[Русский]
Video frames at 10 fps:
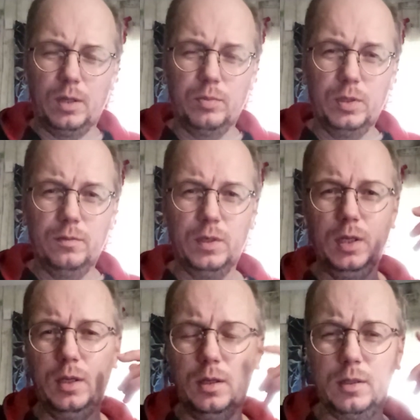как бы
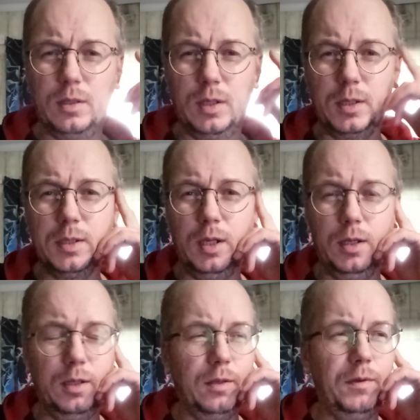евреи
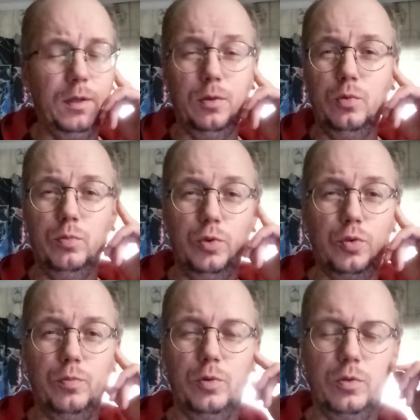ортодоксальные, наверное, думают,
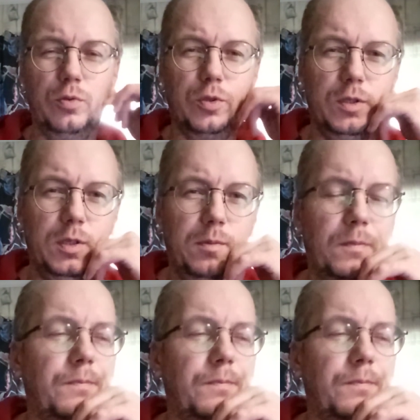что Бог тоже с ними.